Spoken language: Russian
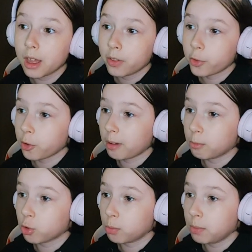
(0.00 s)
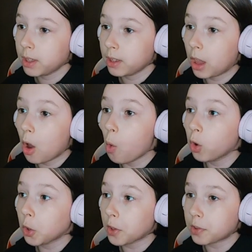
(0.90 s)
Нажимаем Submit, и
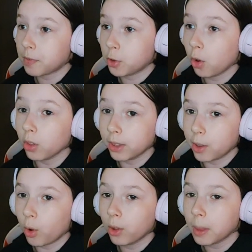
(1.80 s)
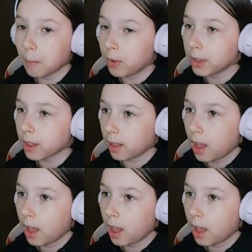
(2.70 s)
он нас введен, и он нам выдал